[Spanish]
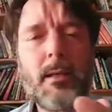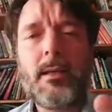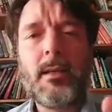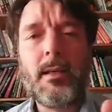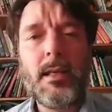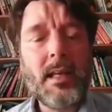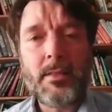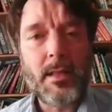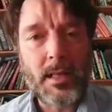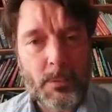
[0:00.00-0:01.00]
¿quién
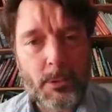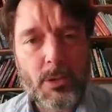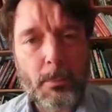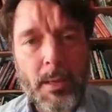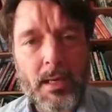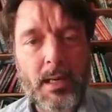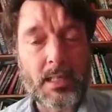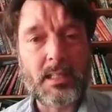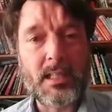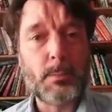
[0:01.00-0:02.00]
hacía libros de pan en
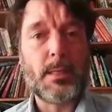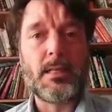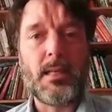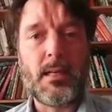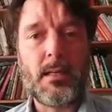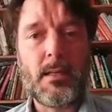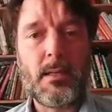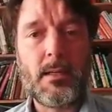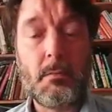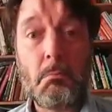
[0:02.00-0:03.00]
casa en España?
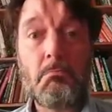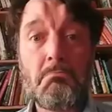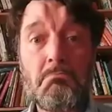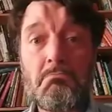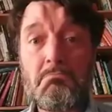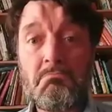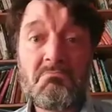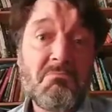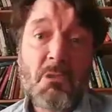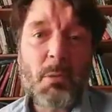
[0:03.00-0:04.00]

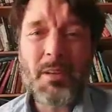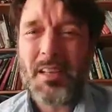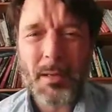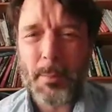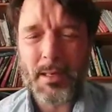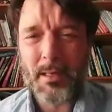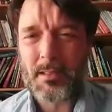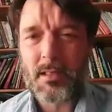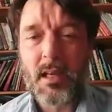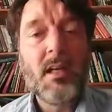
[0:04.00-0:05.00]
No había
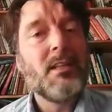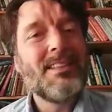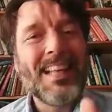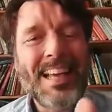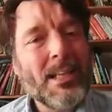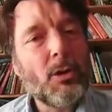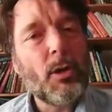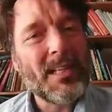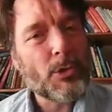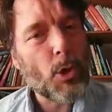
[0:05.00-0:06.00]
apenas. Tejero
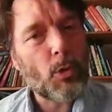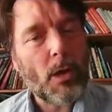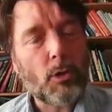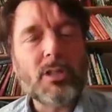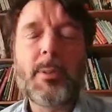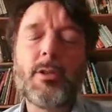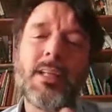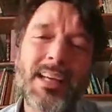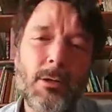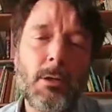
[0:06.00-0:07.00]
había hecho alguna cosa, pero
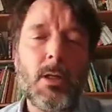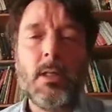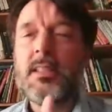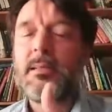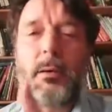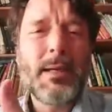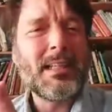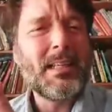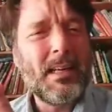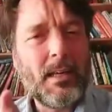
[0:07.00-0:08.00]
Tejero estaba más
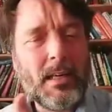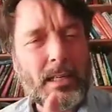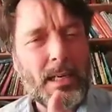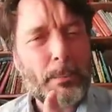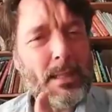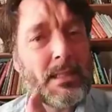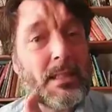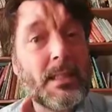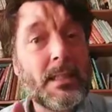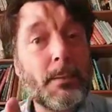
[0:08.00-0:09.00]
en el,
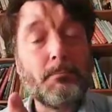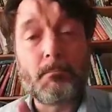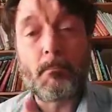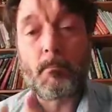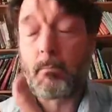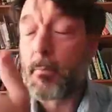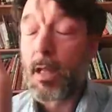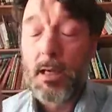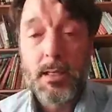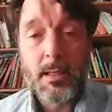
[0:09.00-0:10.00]
ambiente mm,
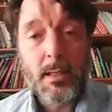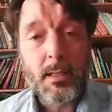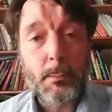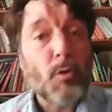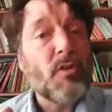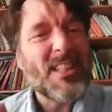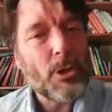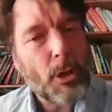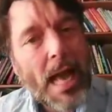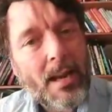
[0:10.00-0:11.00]
eh,
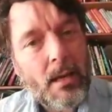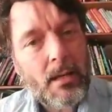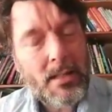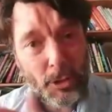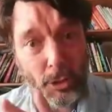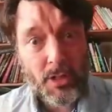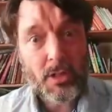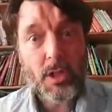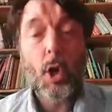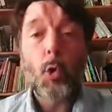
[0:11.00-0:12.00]
profesional.
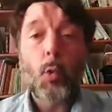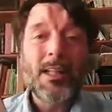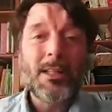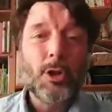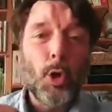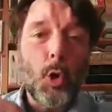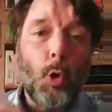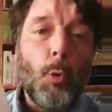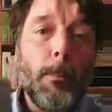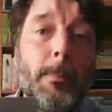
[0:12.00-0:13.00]
Entonces, cuando
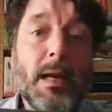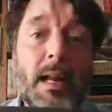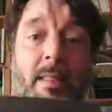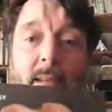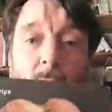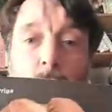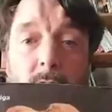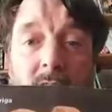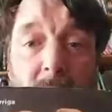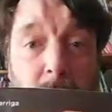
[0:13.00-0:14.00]
un panadero,
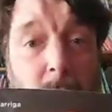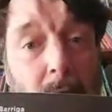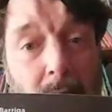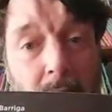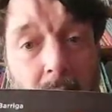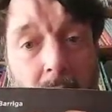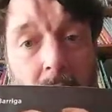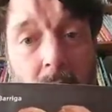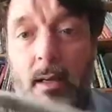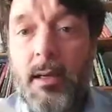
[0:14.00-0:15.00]
Xavier Barriga,
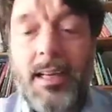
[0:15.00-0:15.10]
que